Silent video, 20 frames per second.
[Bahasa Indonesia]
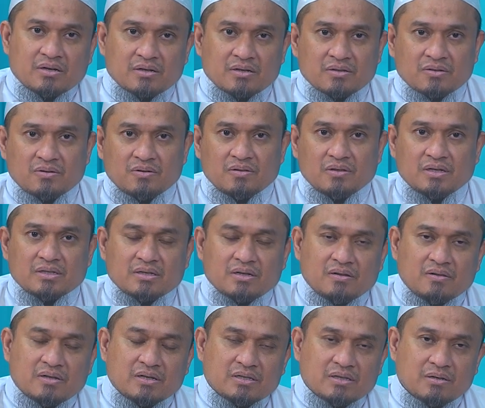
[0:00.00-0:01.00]
Rasulullah
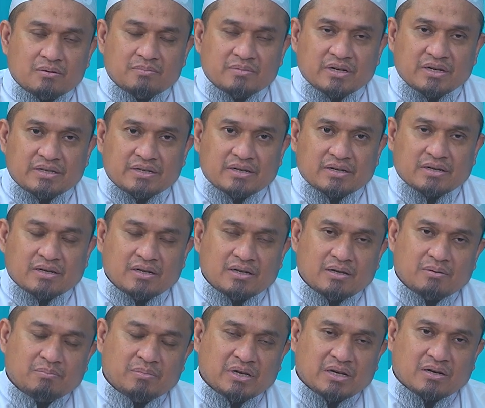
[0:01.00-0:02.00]
Shallallahu Alaihi Wasallam mengajarkan
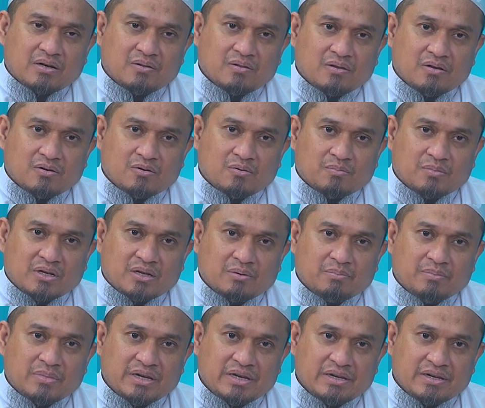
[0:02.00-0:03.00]
labbaik Allahumma
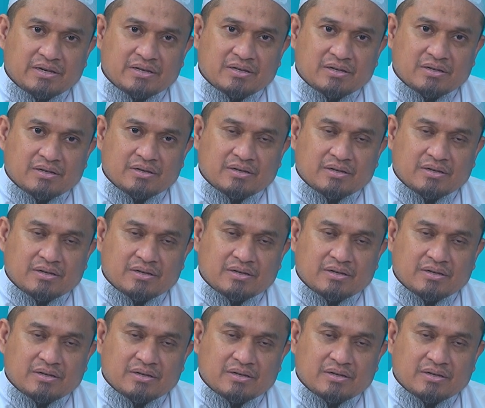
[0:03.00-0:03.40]
labbaik